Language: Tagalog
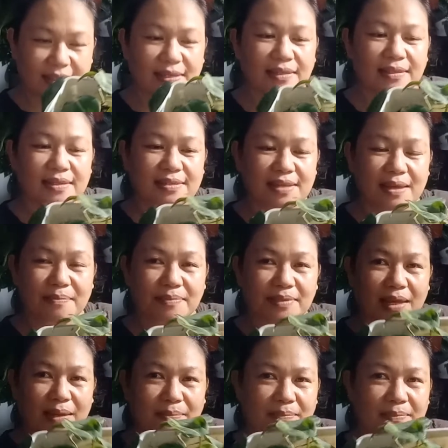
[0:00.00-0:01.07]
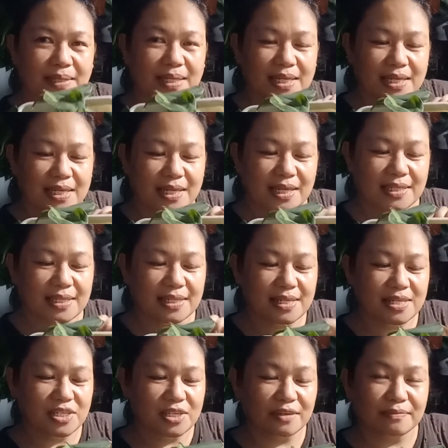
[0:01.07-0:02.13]
At the same time, isa din
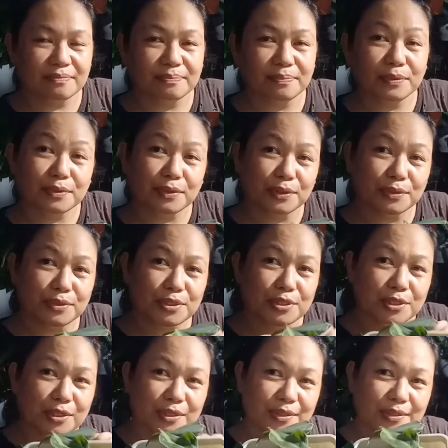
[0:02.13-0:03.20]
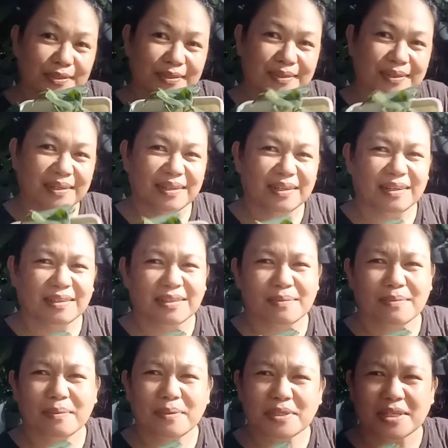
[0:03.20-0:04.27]
siyang putos.
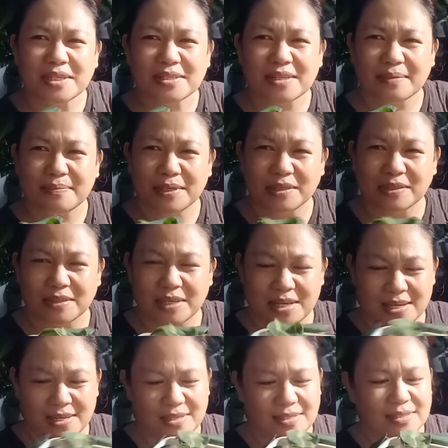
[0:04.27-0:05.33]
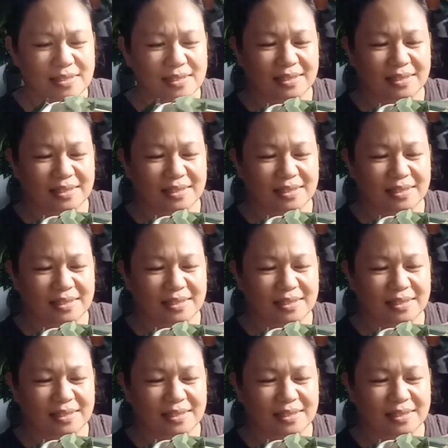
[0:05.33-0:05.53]
Tama ba yung sinasabi ko guys?